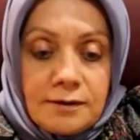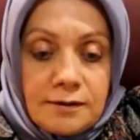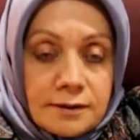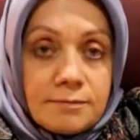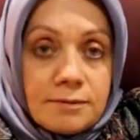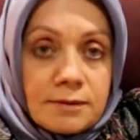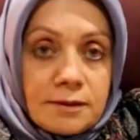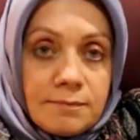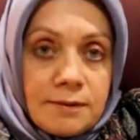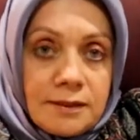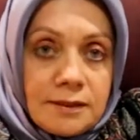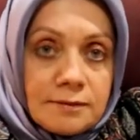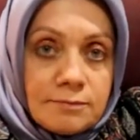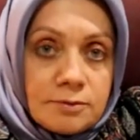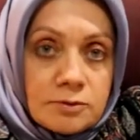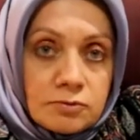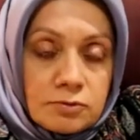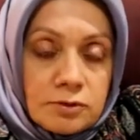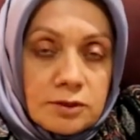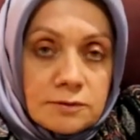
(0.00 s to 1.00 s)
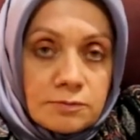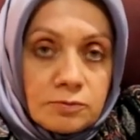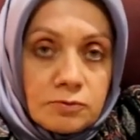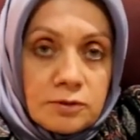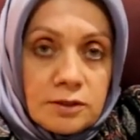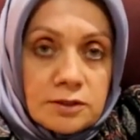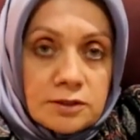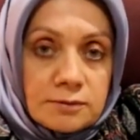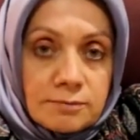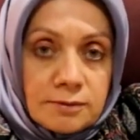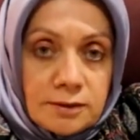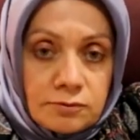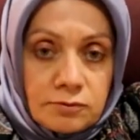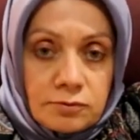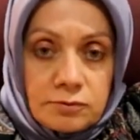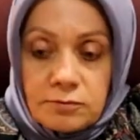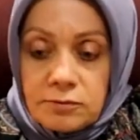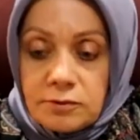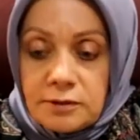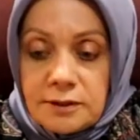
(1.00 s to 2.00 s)
Tabii ki belli bir süreç bunu yaşamak
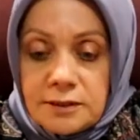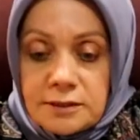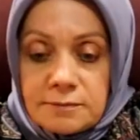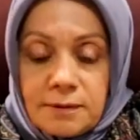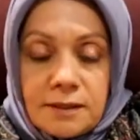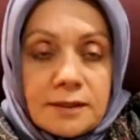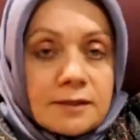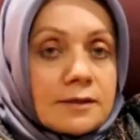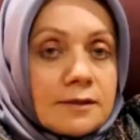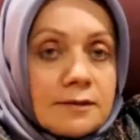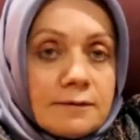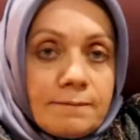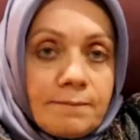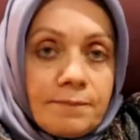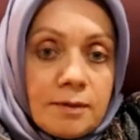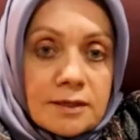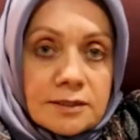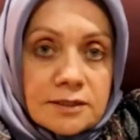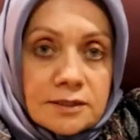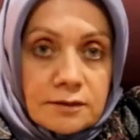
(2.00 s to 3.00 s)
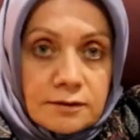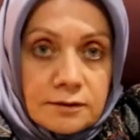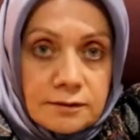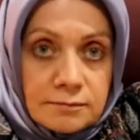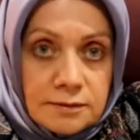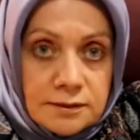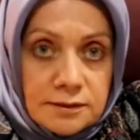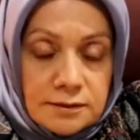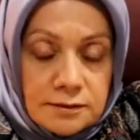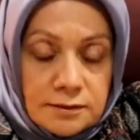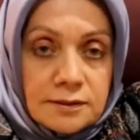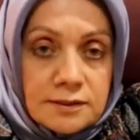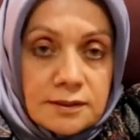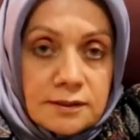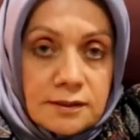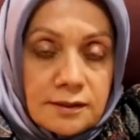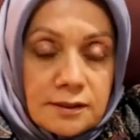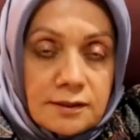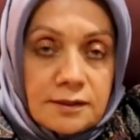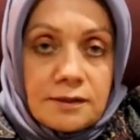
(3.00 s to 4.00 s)
durumundayız. Belki bağışıklığımız
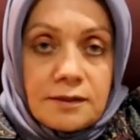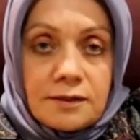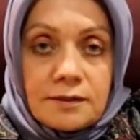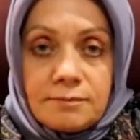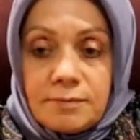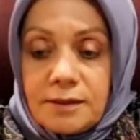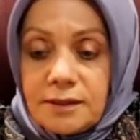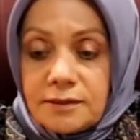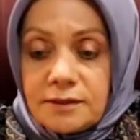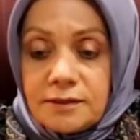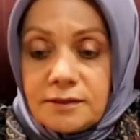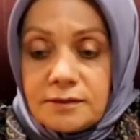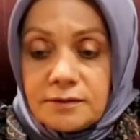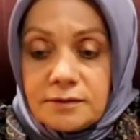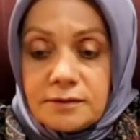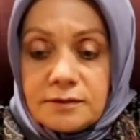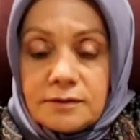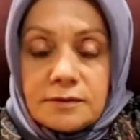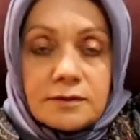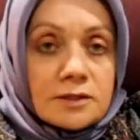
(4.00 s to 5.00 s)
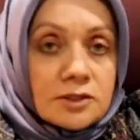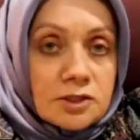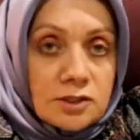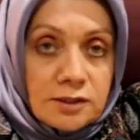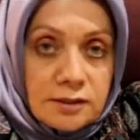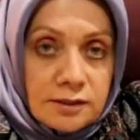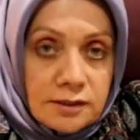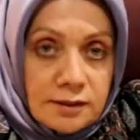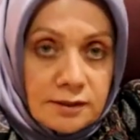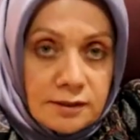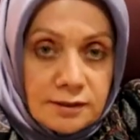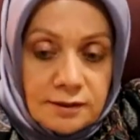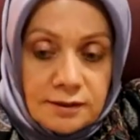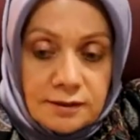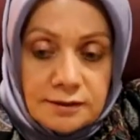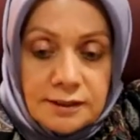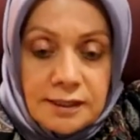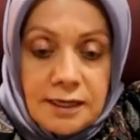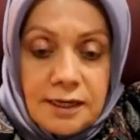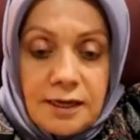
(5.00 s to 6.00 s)
kazanana kadar, belki e, aşılanana
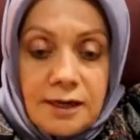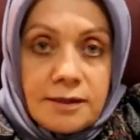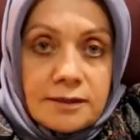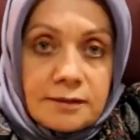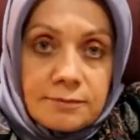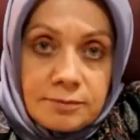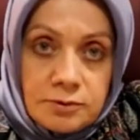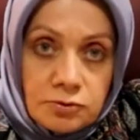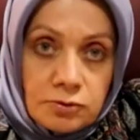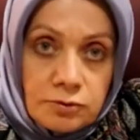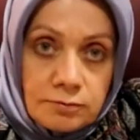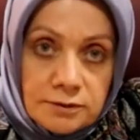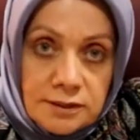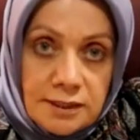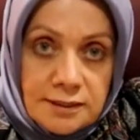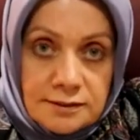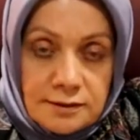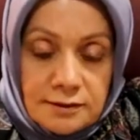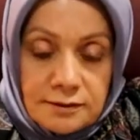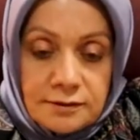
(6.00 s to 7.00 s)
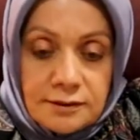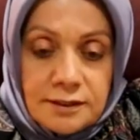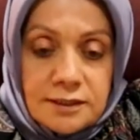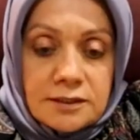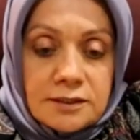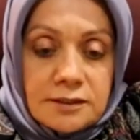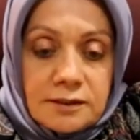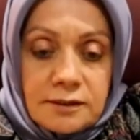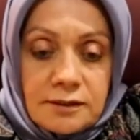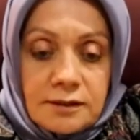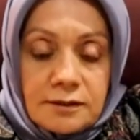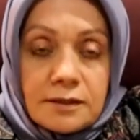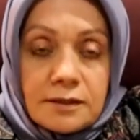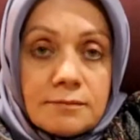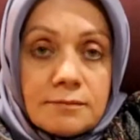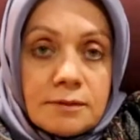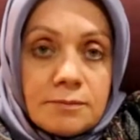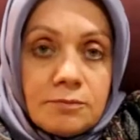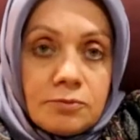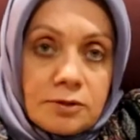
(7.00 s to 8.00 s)
kadar, belki birçoğumuz hastalığı geçirene
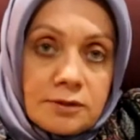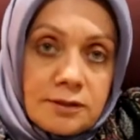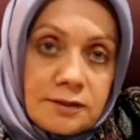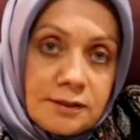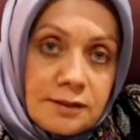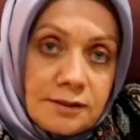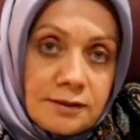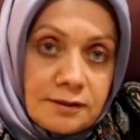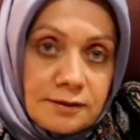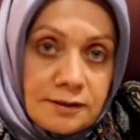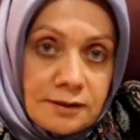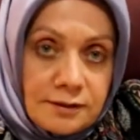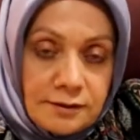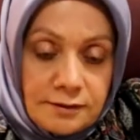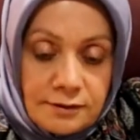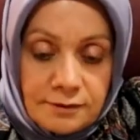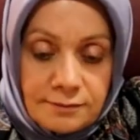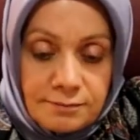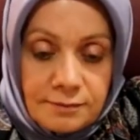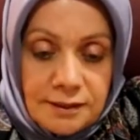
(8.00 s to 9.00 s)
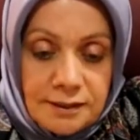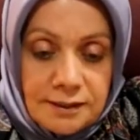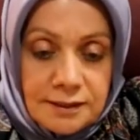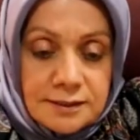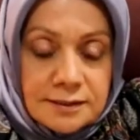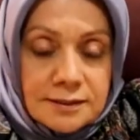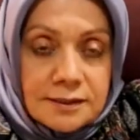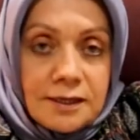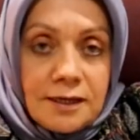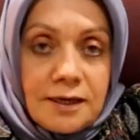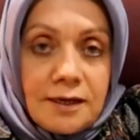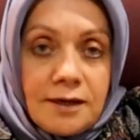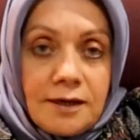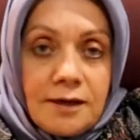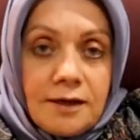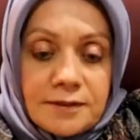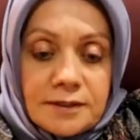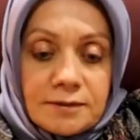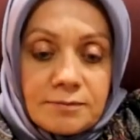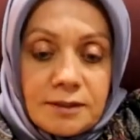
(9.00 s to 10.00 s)
ama burada nelere dikkat etmeliyiz?
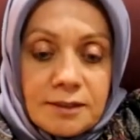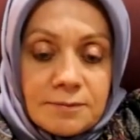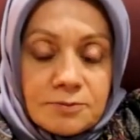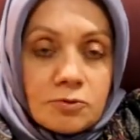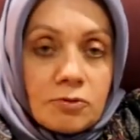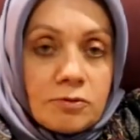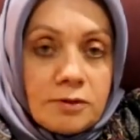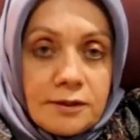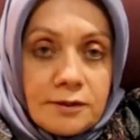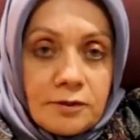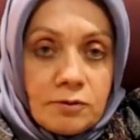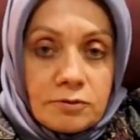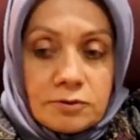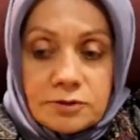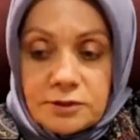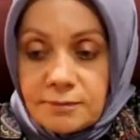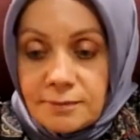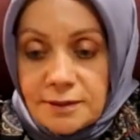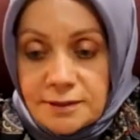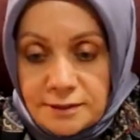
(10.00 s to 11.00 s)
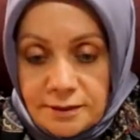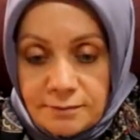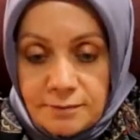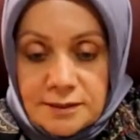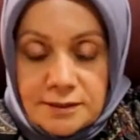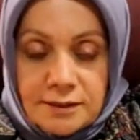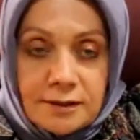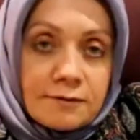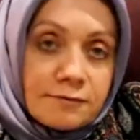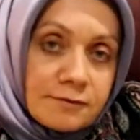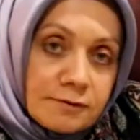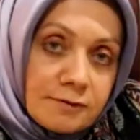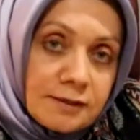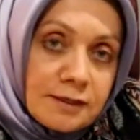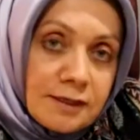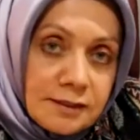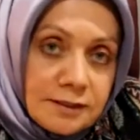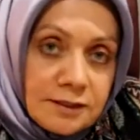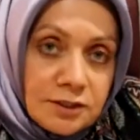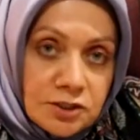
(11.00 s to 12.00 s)
Şimdi hep söyleniyor işte maske, mesafe
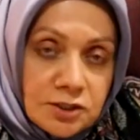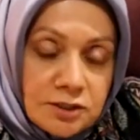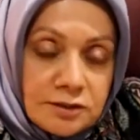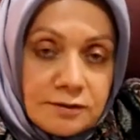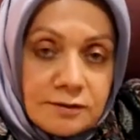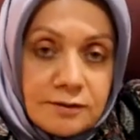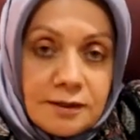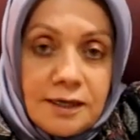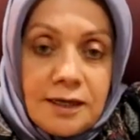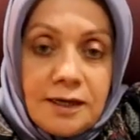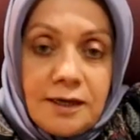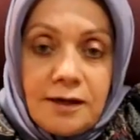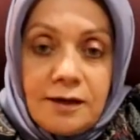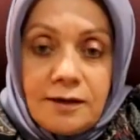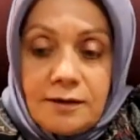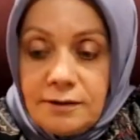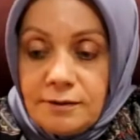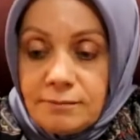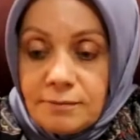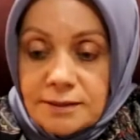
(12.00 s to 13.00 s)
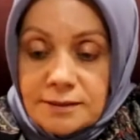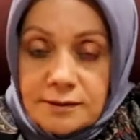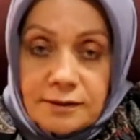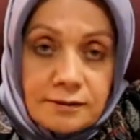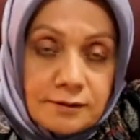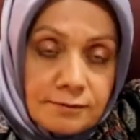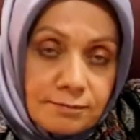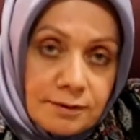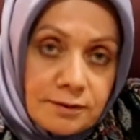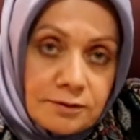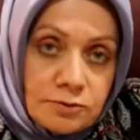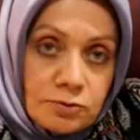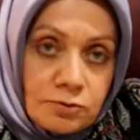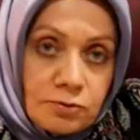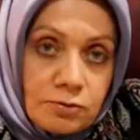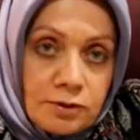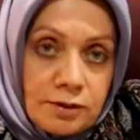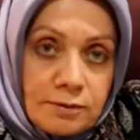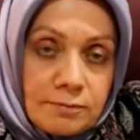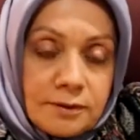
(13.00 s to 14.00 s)
ve el hijyeni. E, maske tabii ki
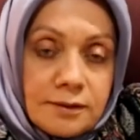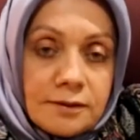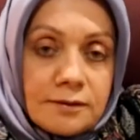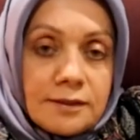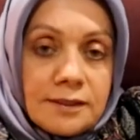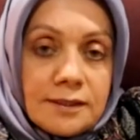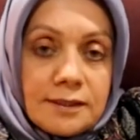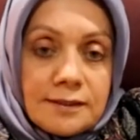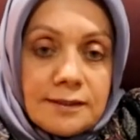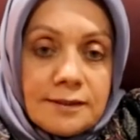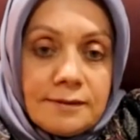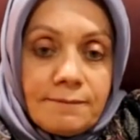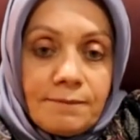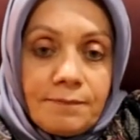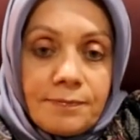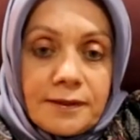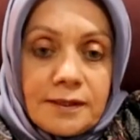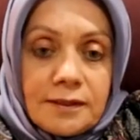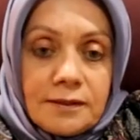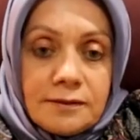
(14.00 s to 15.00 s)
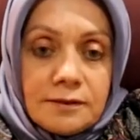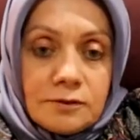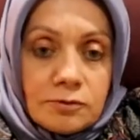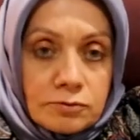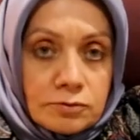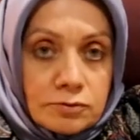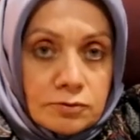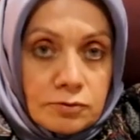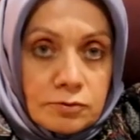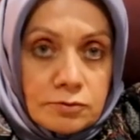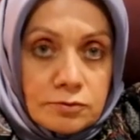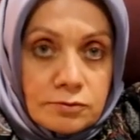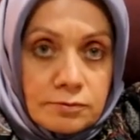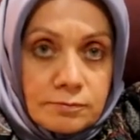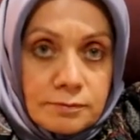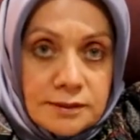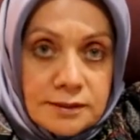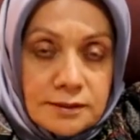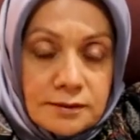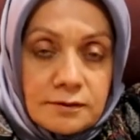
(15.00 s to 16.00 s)
çok önemli. Yani e, ne olursa
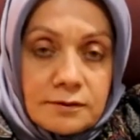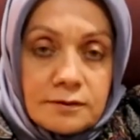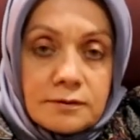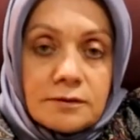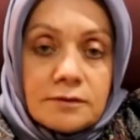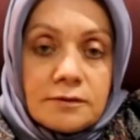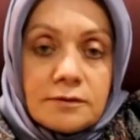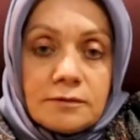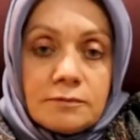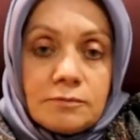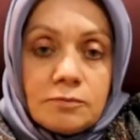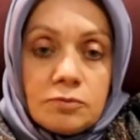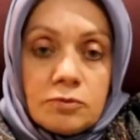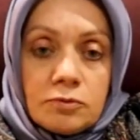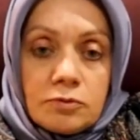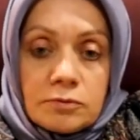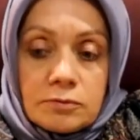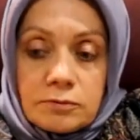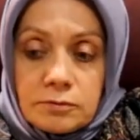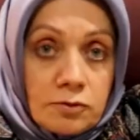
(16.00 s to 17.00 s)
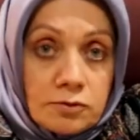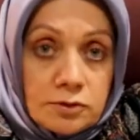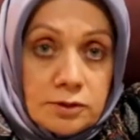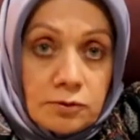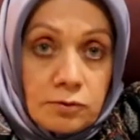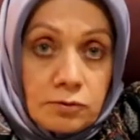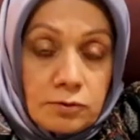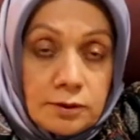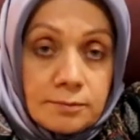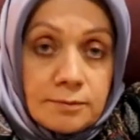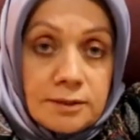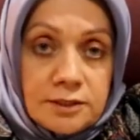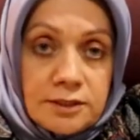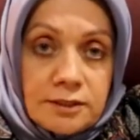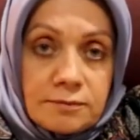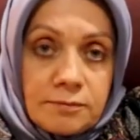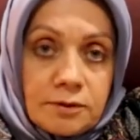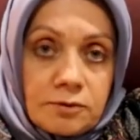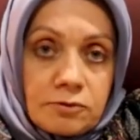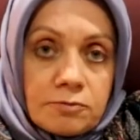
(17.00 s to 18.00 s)
olsun bizi e, bu gözle
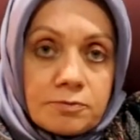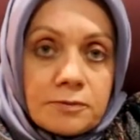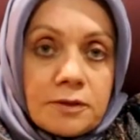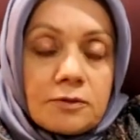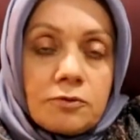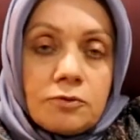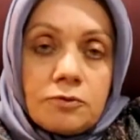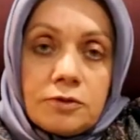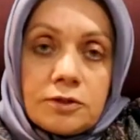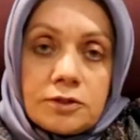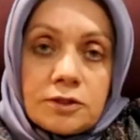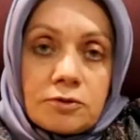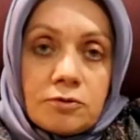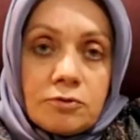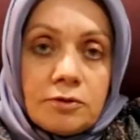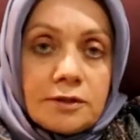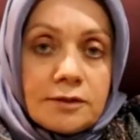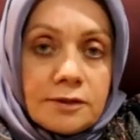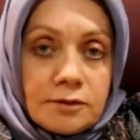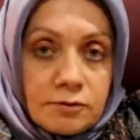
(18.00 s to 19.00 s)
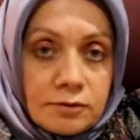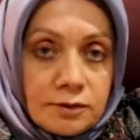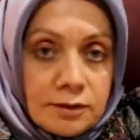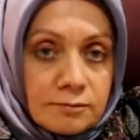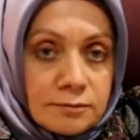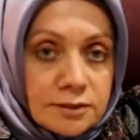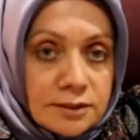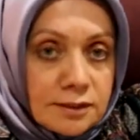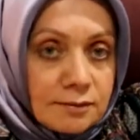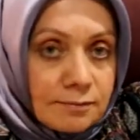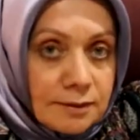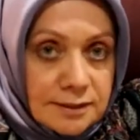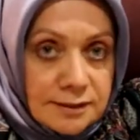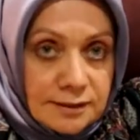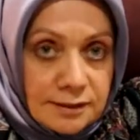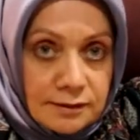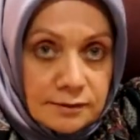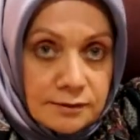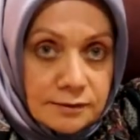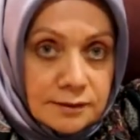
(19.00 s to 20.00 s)
görülemeyecek mikroptan koruyacak olan en önemli şey
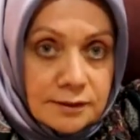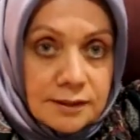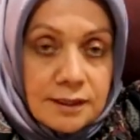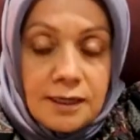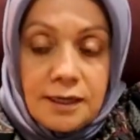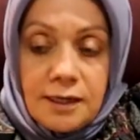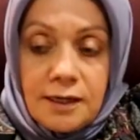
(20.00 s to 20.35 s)
maskedir.